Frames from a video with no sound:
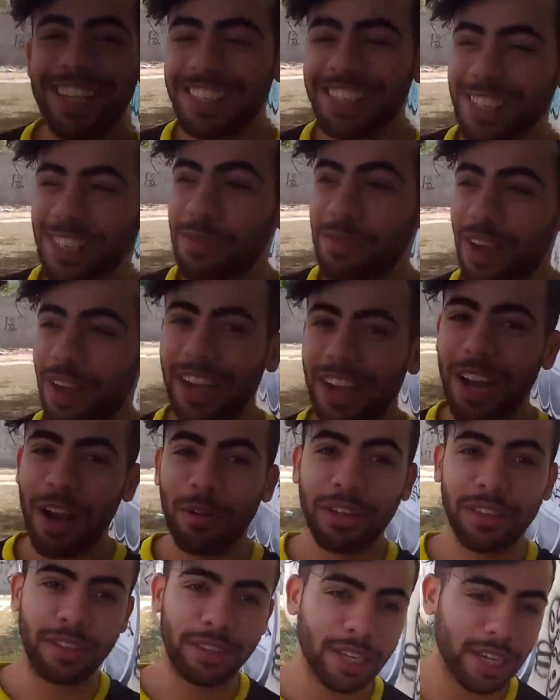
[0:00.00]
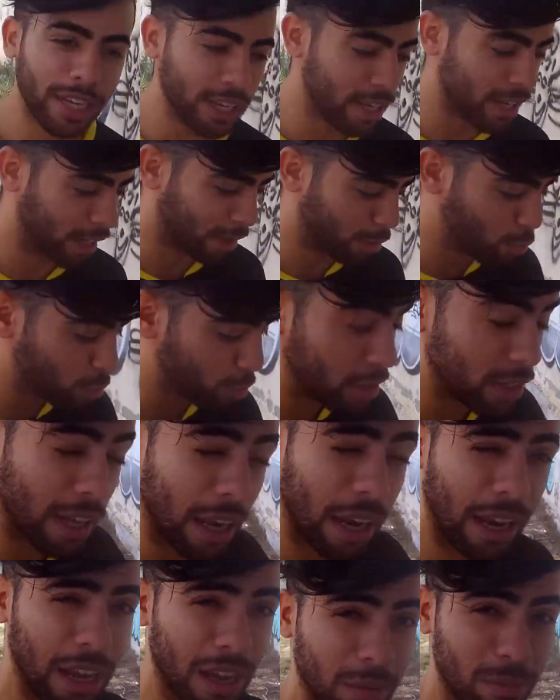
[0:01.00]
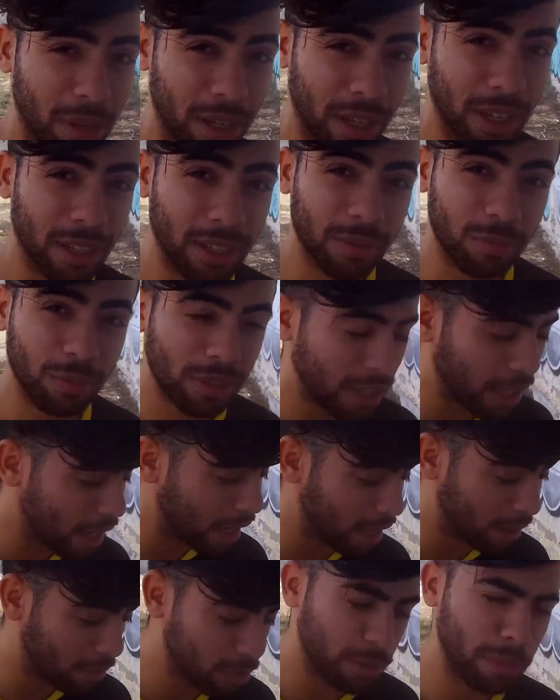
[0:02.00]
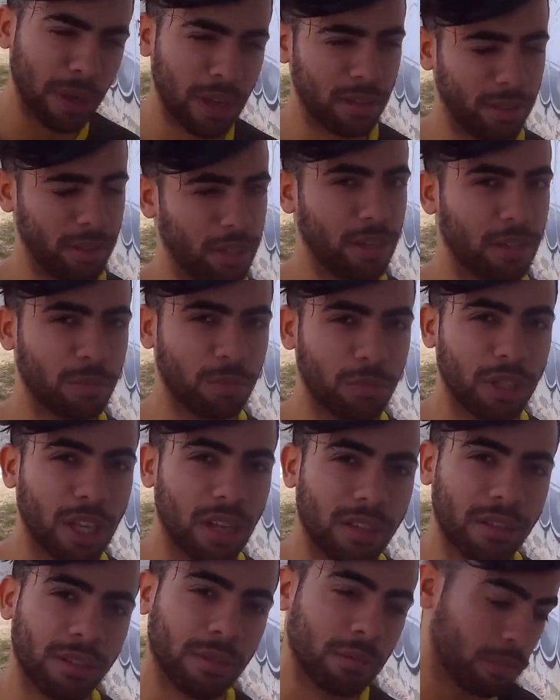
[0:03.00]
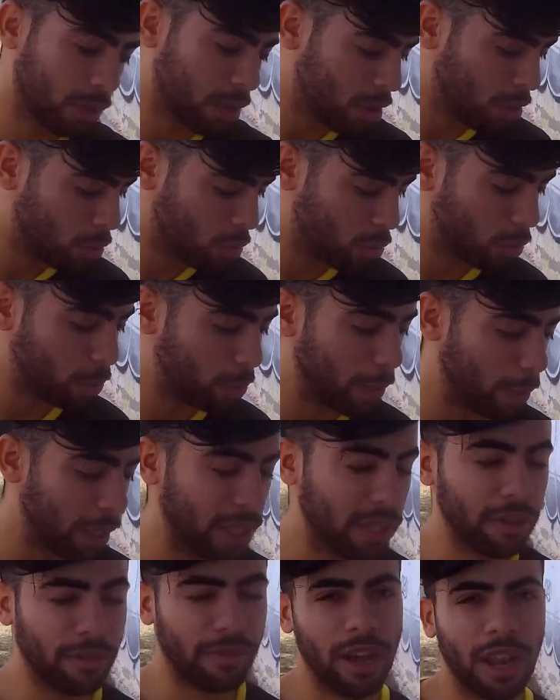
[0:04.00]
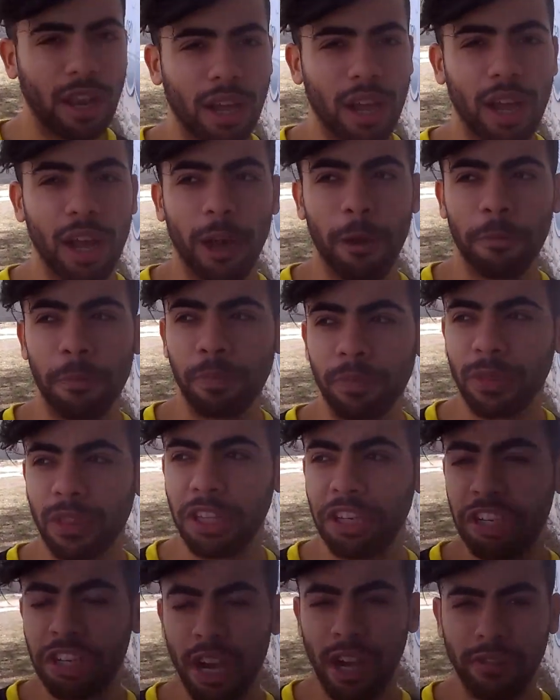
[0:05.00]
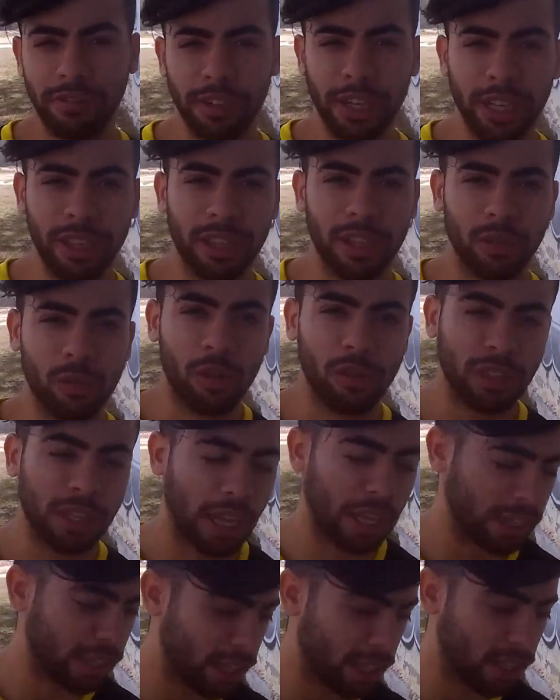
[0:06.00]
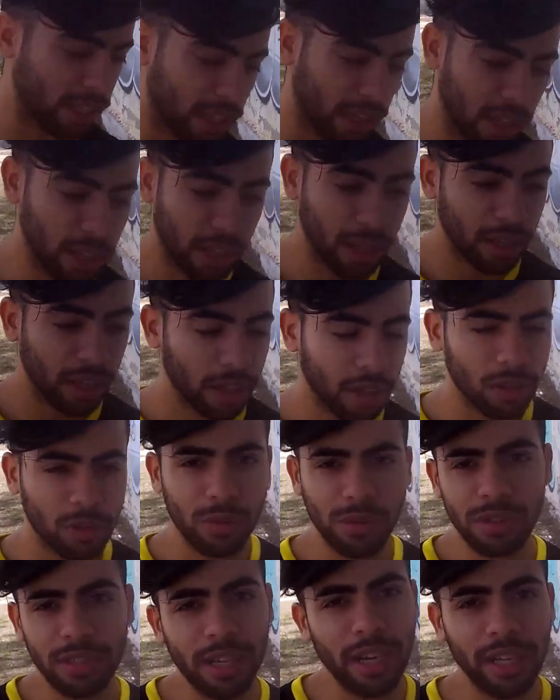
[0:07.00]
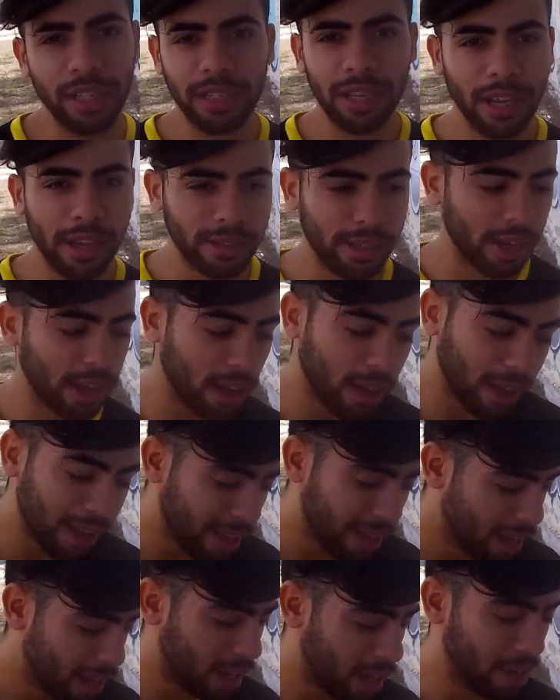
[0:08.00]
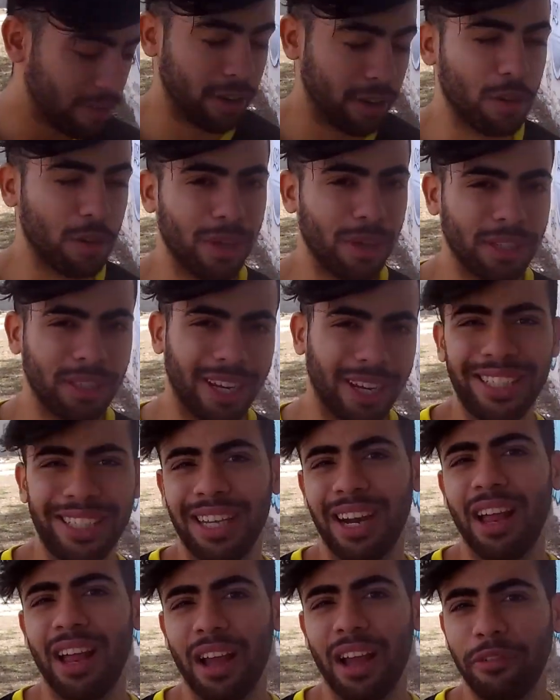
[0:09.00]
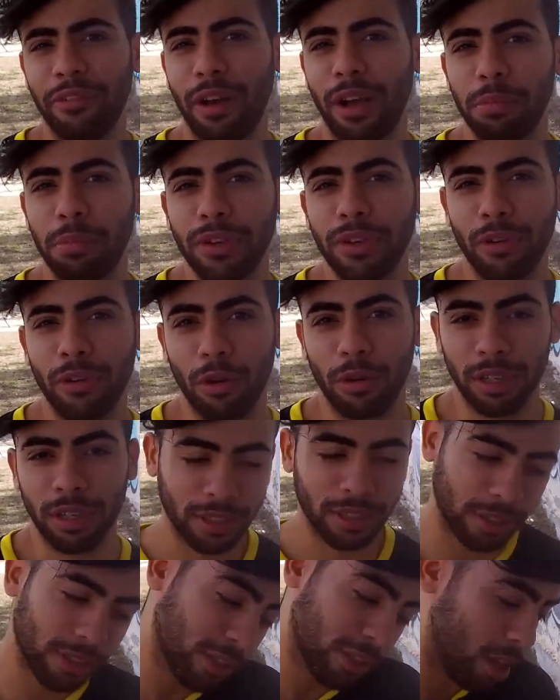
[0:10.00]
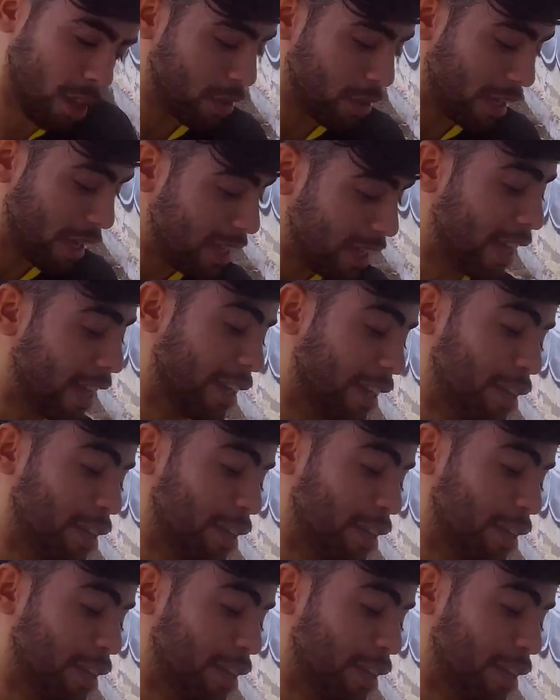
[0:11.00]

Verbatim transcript: se tu pegar uma trilha com muita lama, muita lama, se pegar uma trilha com muita lama, com um pé de vela de chaveta, o Octalink, com certeza ele vai começar a estralar, a abrir fogo. Não que esse aqui